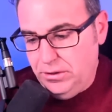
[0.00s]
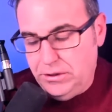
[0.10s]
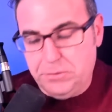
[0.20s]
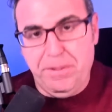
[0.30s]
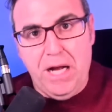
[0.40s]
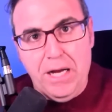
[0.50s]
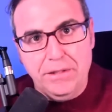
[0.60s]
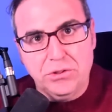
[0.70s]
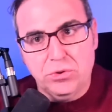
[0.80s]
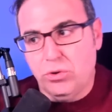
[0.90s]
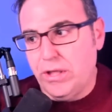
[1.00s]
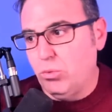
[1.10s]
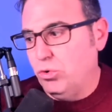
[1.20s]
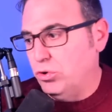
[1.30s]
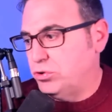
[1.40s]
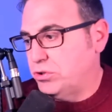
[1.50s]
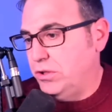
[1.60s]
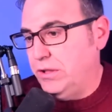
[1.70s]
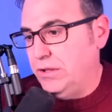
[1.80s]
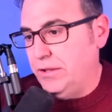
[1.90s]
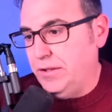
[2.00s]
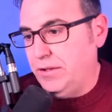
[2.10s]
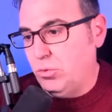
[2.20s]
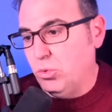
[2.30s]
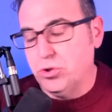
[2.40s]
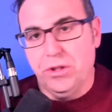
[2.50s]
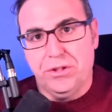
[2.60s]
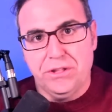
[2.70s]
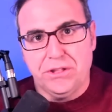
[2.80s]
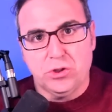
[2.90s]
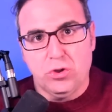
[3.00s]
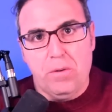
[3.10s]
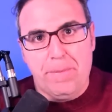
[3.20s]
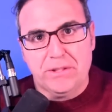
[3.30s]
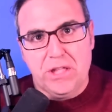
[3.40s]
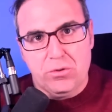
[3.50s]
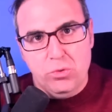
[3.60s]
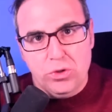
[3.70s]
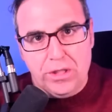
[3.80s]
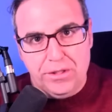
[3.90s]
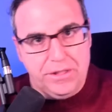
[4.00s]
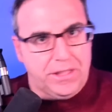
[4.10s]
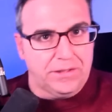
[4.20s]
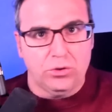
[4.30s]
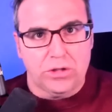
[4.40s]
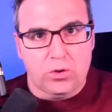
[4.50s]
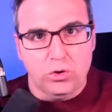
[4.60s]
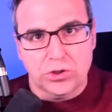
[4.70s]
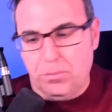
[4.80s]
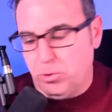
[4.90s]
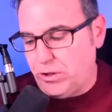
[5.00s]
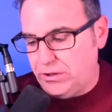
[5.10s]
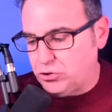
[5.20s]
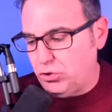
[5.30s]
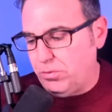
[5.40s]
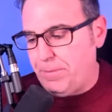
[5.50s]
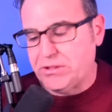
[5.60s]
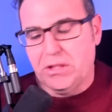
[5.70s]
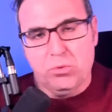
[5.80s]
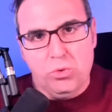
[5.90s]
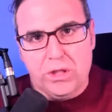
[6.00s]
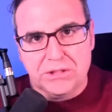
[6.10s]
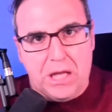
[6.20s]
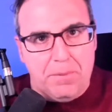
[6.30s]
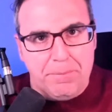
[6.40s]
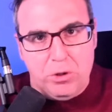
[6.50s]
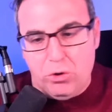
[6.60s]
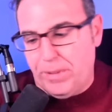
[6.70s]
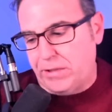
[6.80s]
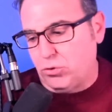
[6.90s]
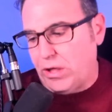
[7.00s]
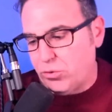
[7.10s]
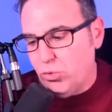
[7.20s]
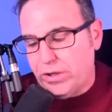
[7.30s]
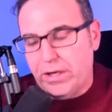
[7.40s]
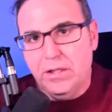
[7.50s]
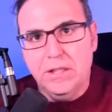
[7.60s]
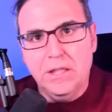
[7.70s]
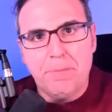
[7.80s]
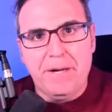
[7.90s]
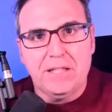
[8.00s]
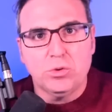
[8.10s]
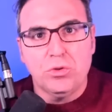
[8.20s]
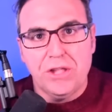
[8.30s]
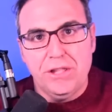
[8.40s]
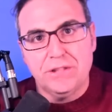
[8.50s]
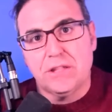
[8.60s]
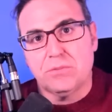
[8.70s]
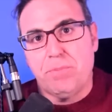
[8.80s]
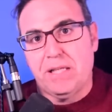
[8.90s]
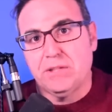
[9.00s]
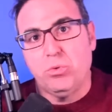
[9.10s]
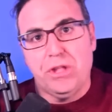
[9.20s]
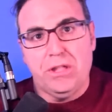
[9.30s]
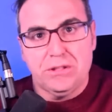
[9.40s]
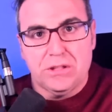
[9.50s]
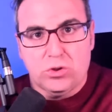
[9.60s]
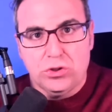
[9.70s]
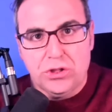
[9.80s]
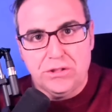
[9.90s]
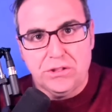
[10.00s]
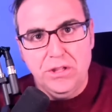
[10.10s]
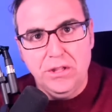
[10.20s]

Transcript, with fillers: esperáis o que algunos eh, incluso decís eso no va a pasar nunca, dedícate a otra cosa porque eso no va a pasar nunca, sálvame, no lo van a tocar nunca. Para que, suceden esas, para que sucedan esas cosas